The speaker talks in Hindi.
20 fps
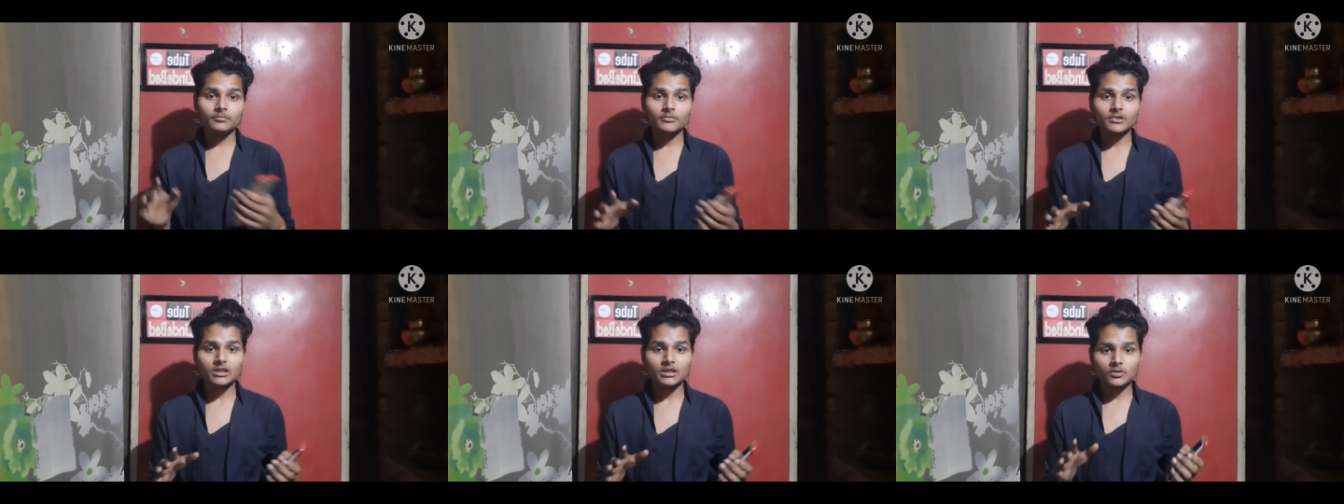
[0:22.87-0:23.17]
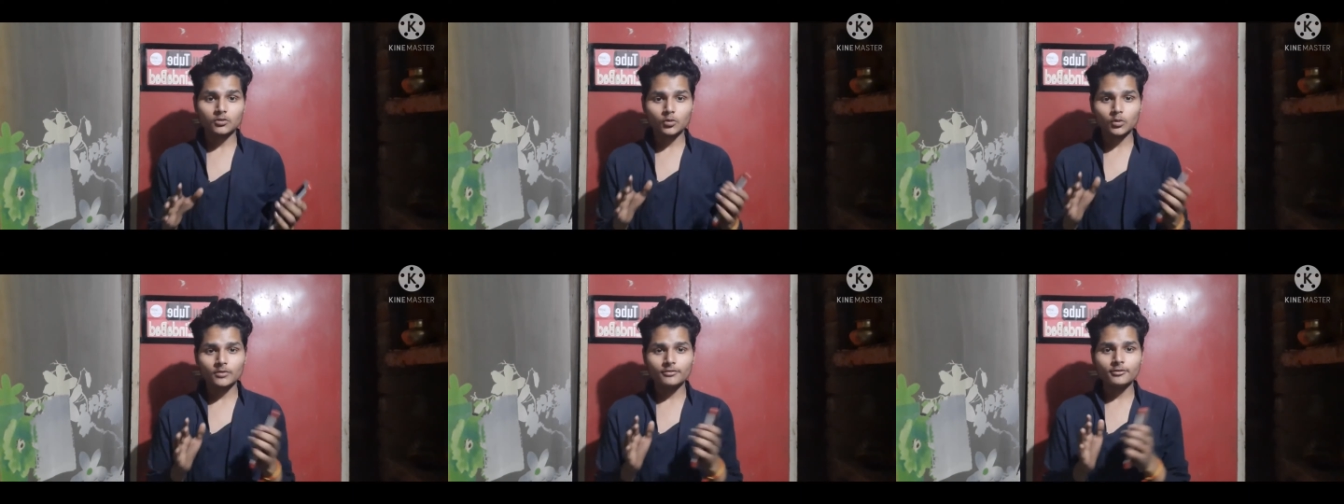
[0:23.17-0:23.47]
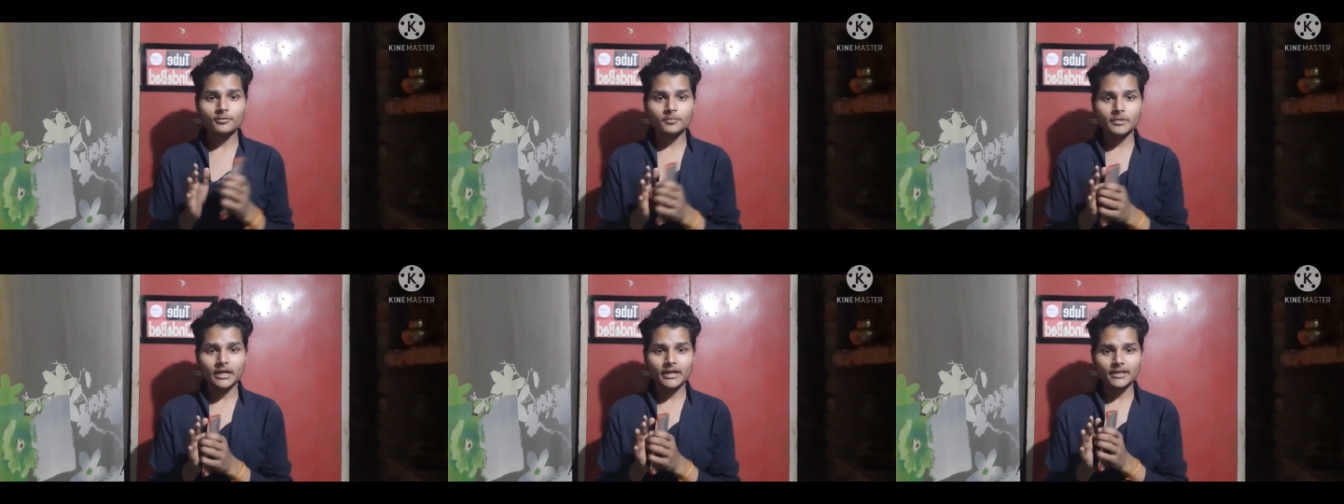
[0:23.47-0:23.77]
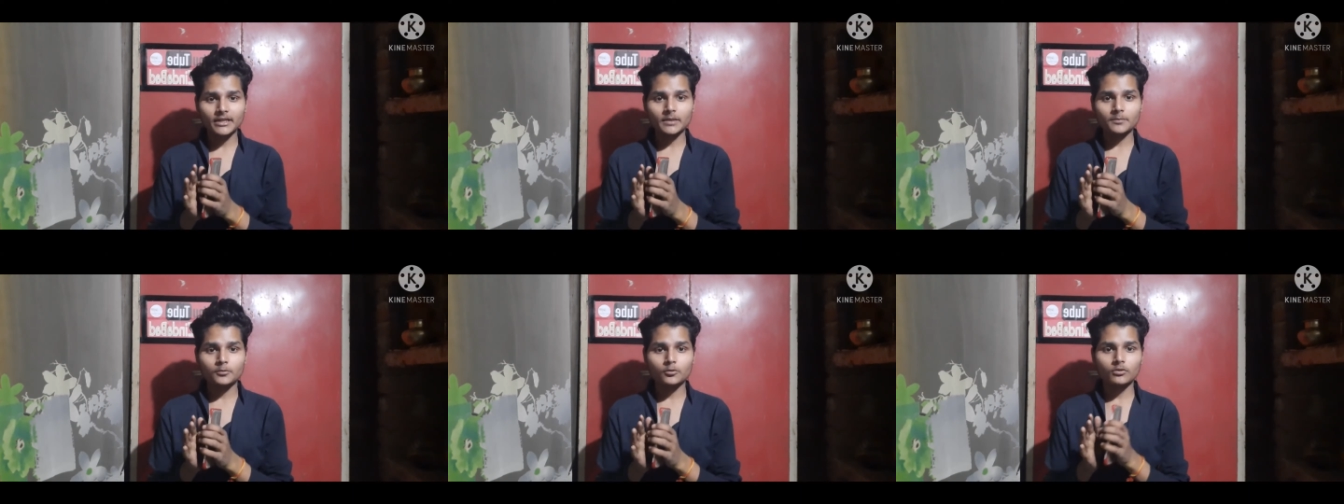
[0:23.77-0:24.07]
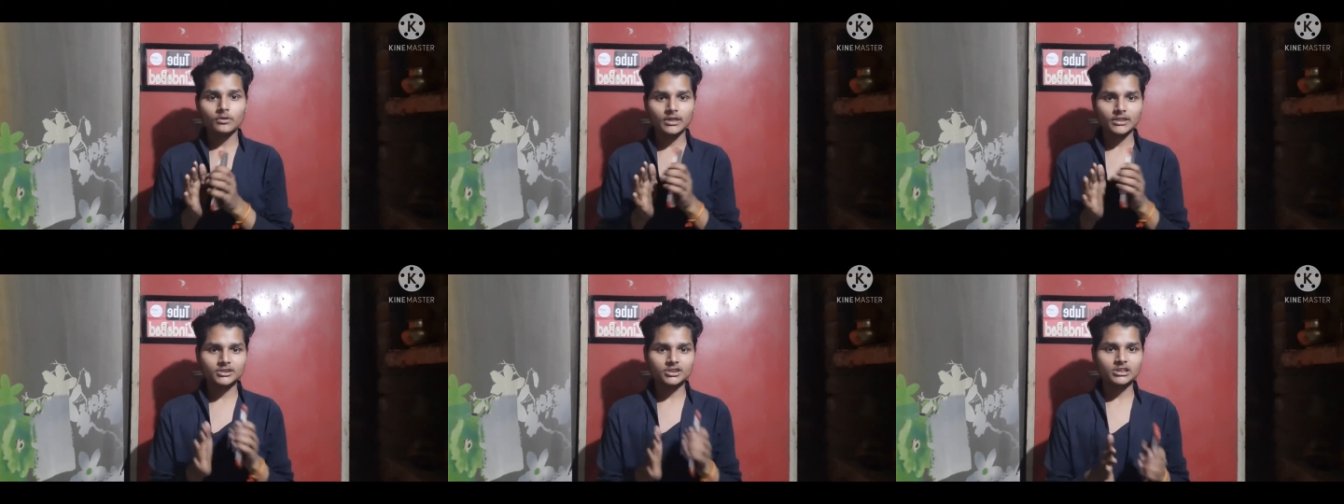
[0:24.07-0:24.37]
का कोई भी पार्ट आपको
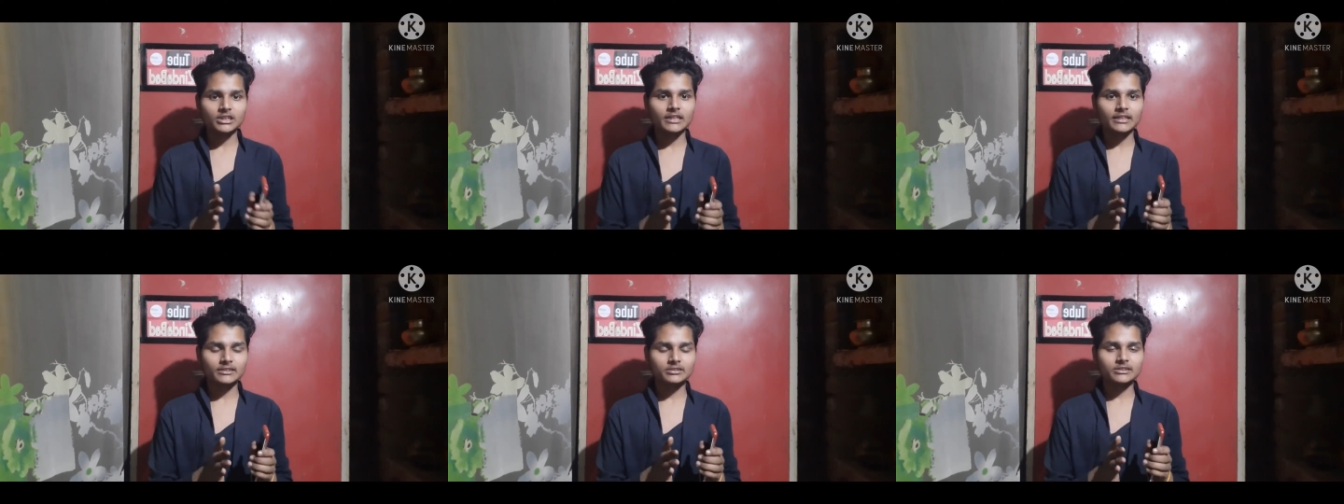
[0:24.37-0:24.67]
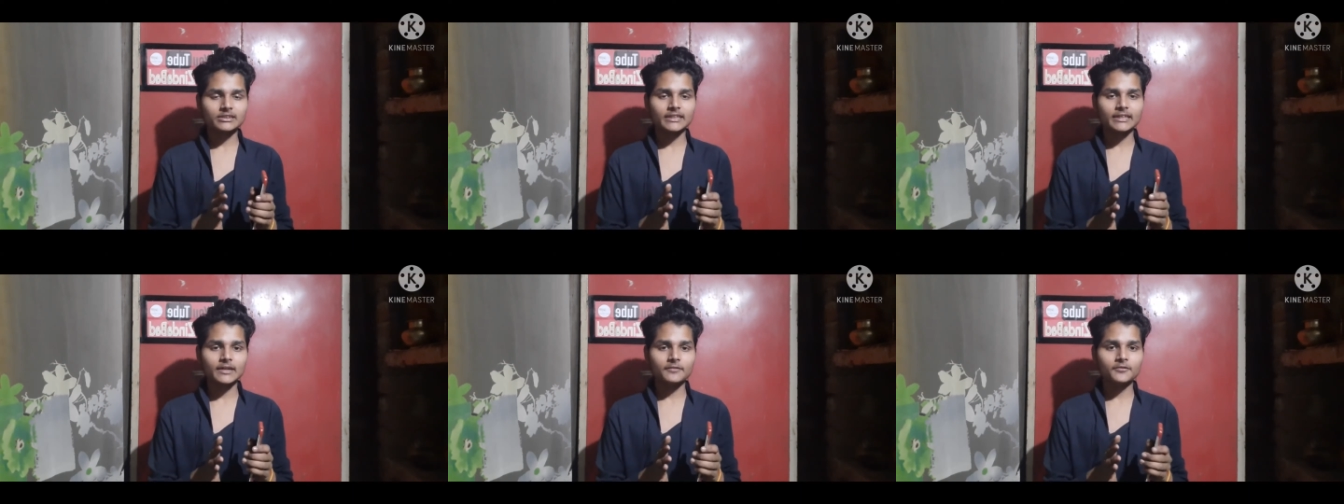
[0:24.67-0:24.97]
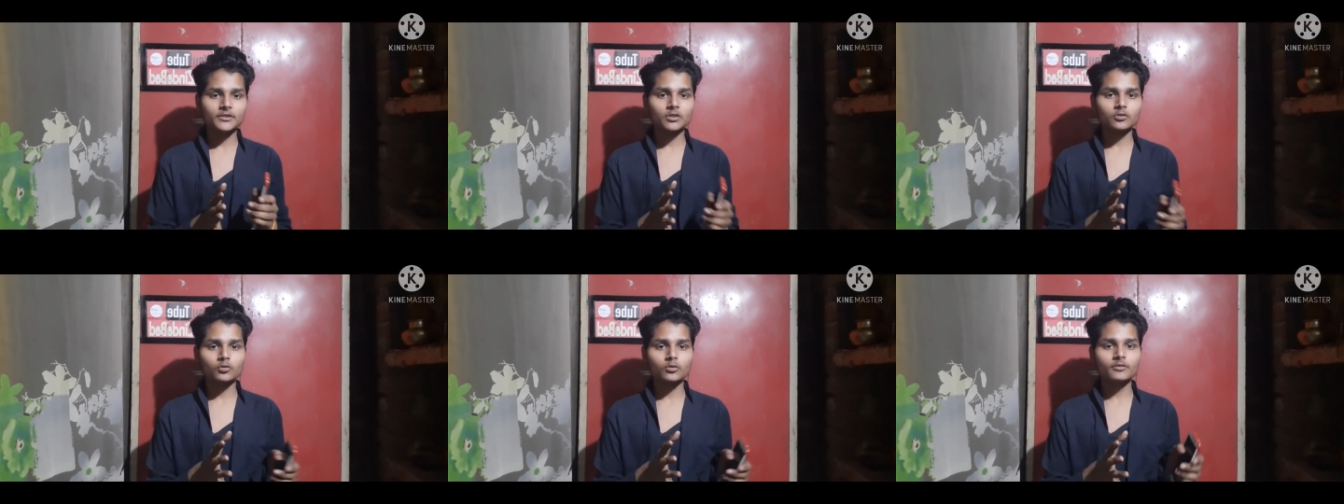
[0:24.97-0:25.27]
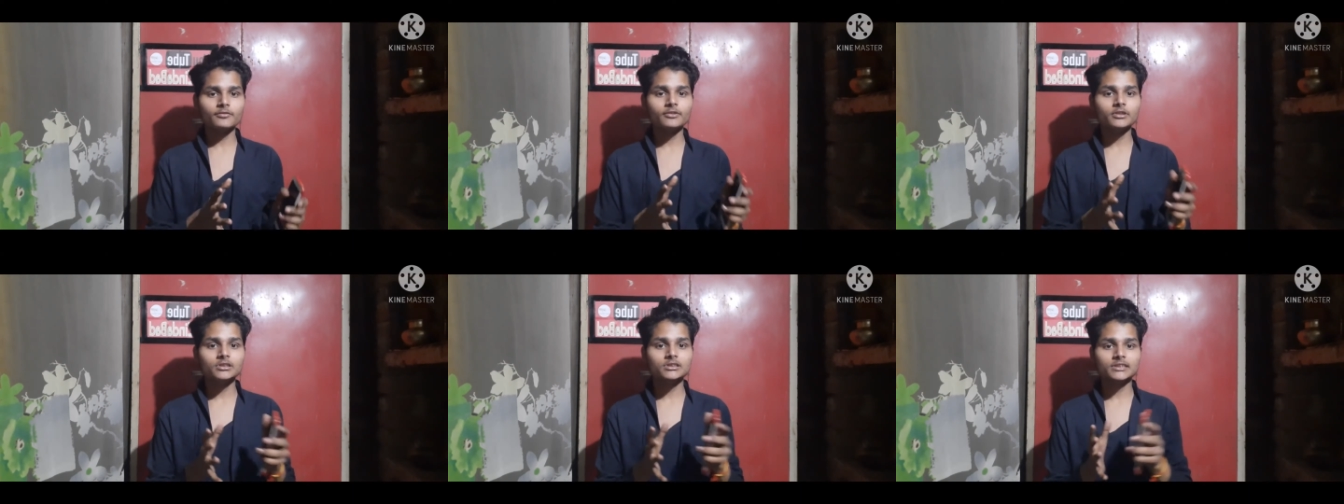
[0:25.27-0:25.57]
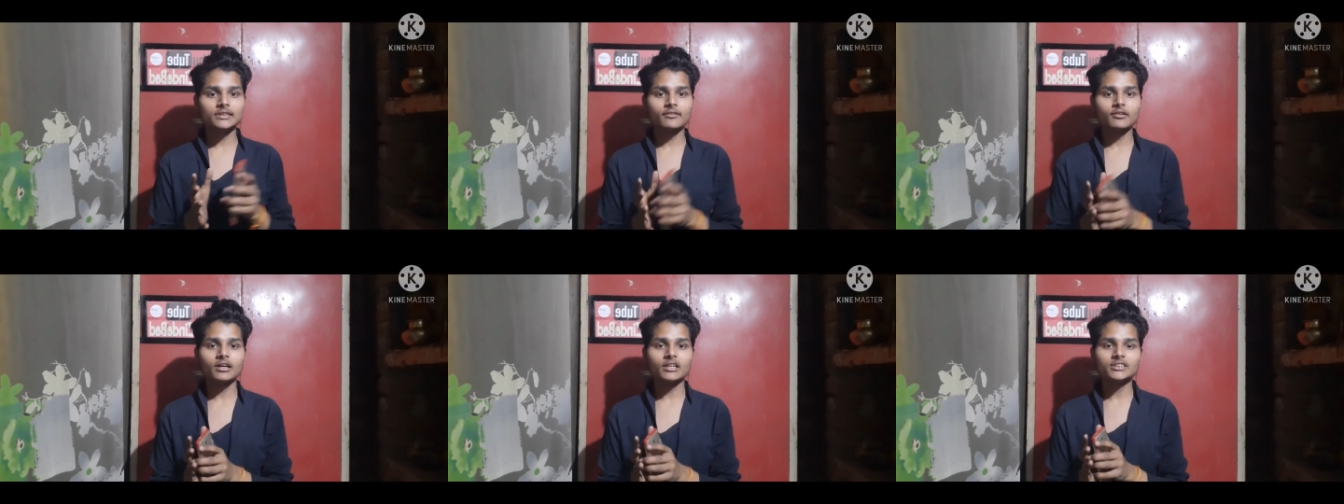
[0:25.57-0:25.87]
अच्छा लगता है या फिर कोई भी
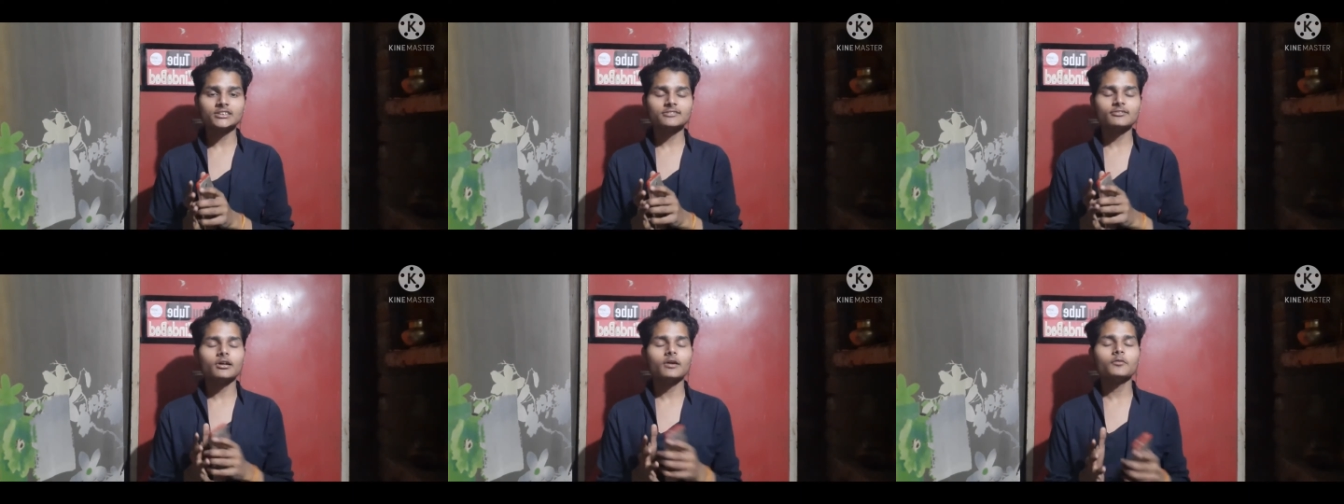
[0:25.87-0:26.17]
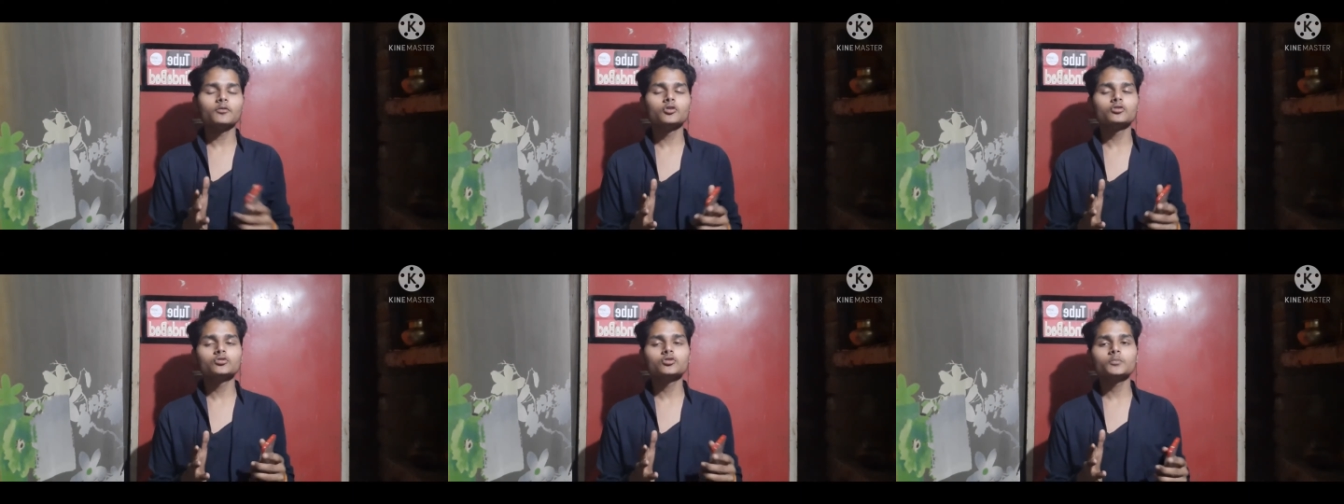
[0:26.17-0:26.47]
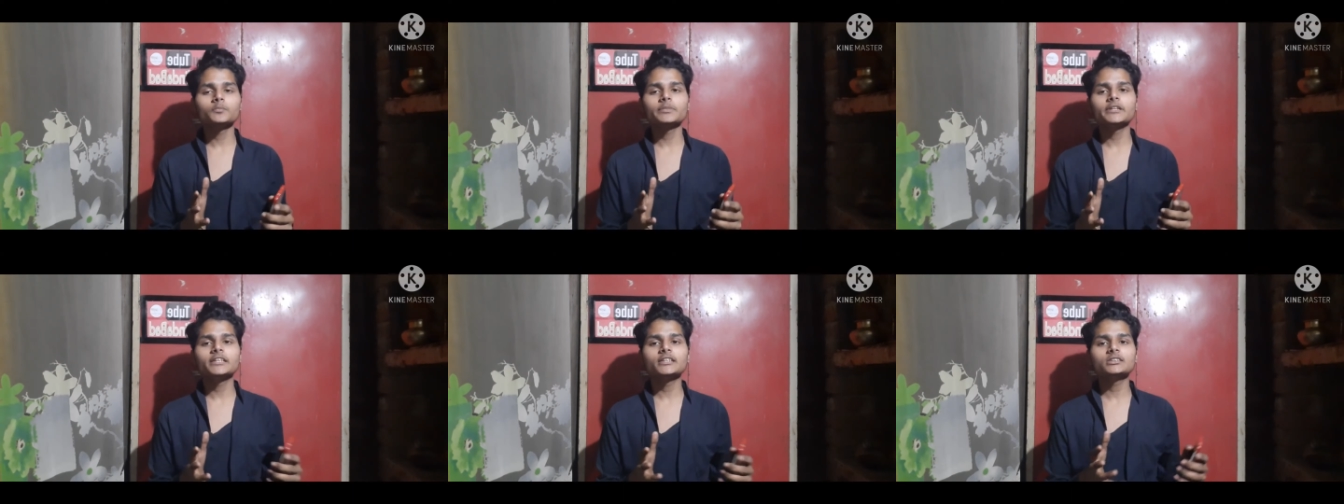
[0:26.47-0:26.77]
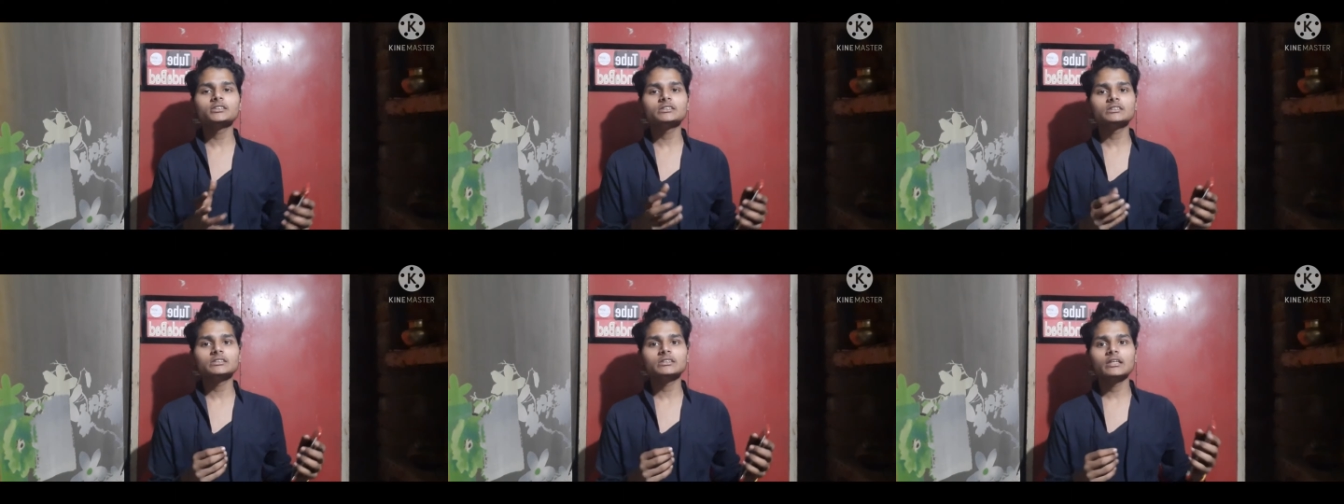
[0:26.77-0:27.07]
सवाल जवाब हो तो प्लीज़